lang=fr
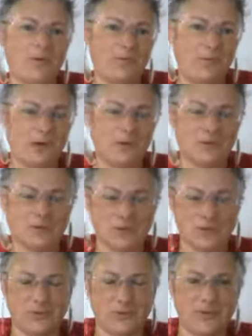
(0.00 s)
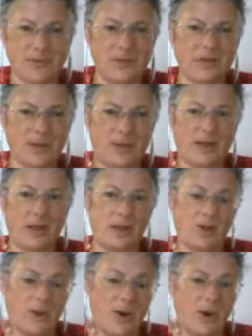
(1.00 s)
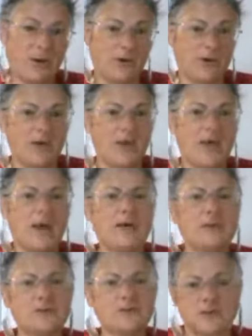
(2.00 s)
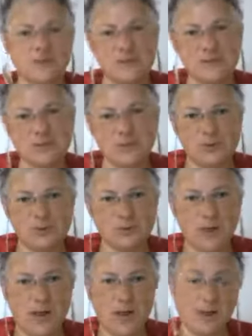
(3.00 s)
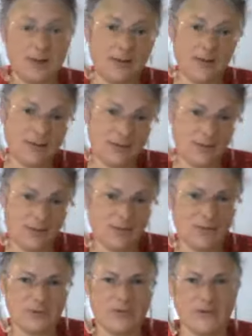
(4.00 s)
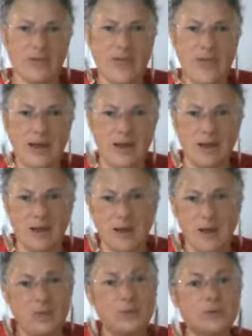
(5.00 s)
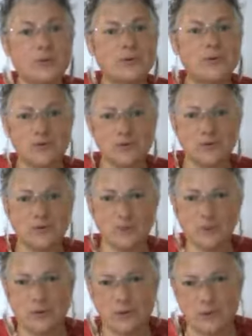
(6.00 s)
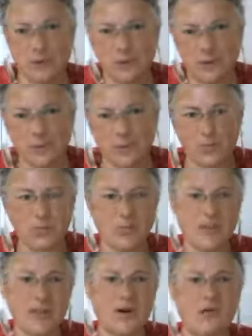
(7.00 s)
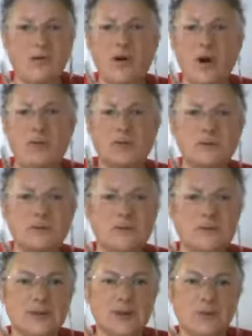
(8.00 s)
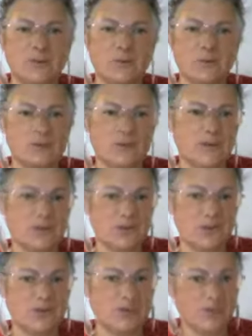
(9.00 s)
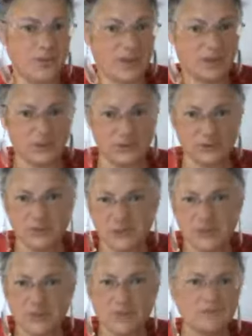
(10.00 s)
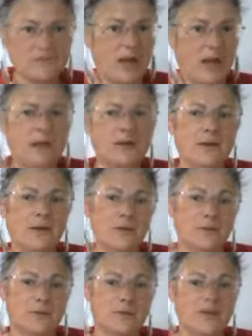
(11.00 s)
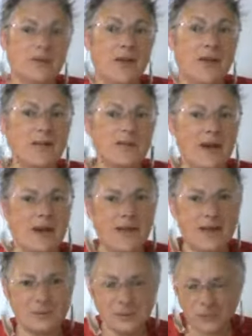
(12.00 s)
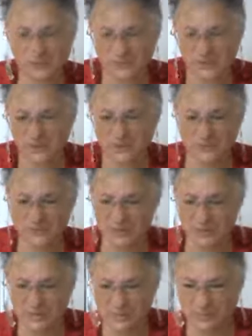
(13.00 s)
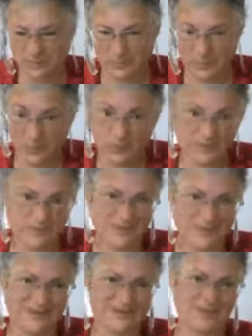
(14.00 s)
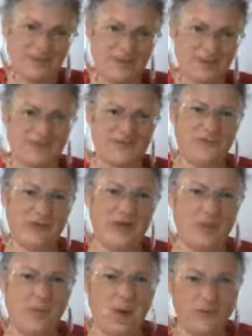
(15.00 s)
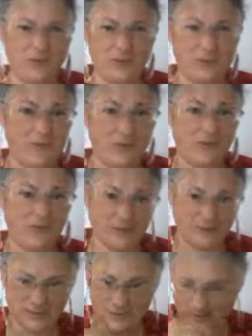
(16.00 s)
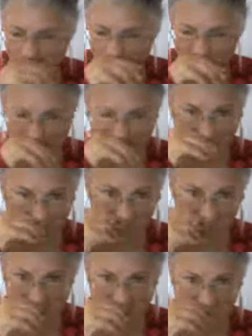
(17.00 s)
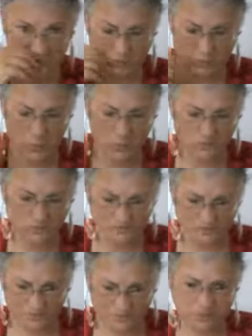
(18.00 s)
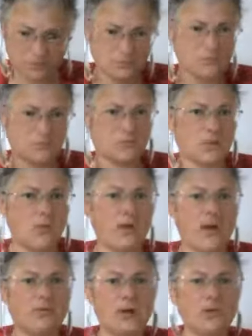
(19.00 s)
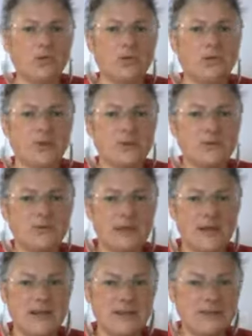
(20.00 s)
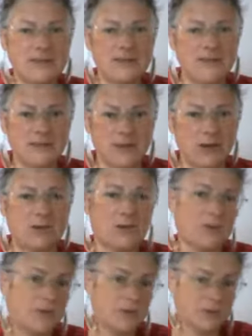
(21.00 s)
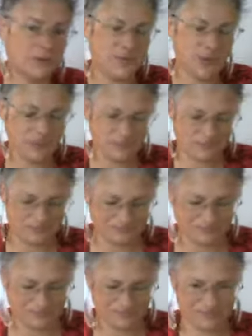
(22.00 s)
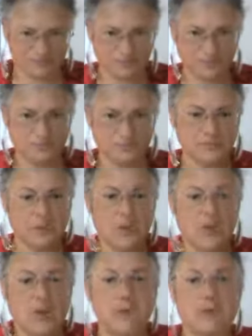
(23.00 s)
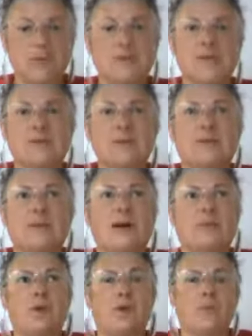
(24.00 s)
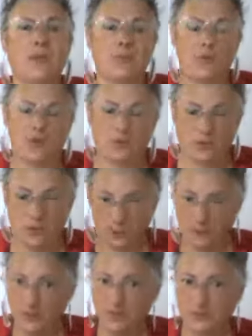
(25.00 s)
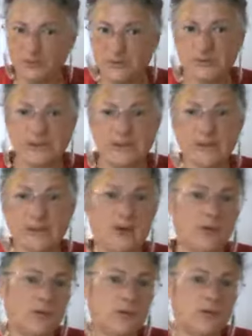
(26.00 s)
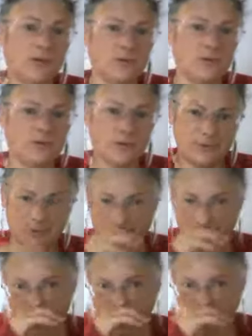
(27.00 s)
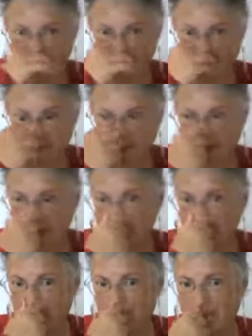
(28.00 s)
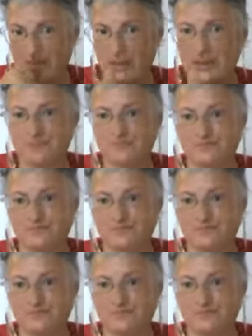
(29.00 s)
qui porte ce bébé, ben, comment elle en est, elle, avec son estime de soi et sa confiance en elle, plus bien sûr, il hein, ne faut pas oublier que l'enfant a aussi 50% des gènes du père biologique. Hein. Donc, ça fait un amalgame, tout ça, qui, peut aussi s'exprimer différemment avec une même fratrie, hein, même avec des jumeaux on va avoir deux personnalités différentes et heureusement. Hmm. Donc ça, c'est un premier point. Donc le premier creuset, c'est dans l'utérus. Voilà, l'utérus de la mère.